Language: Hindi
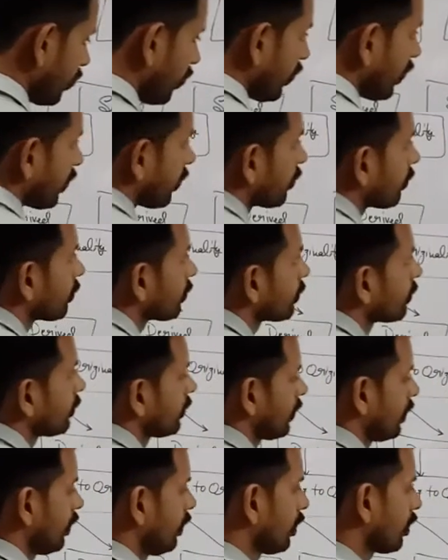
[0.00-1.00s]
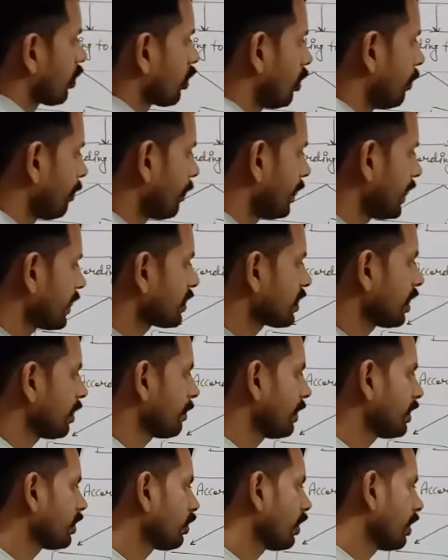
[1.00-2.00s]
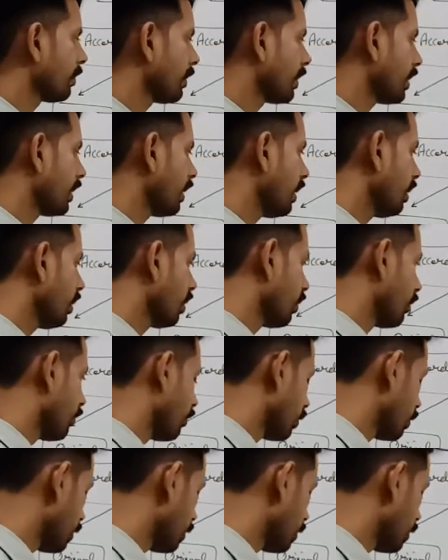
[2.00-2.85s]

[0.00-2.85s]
थ्री कॉम्प्लेक्स टेबल जो है हमारी वो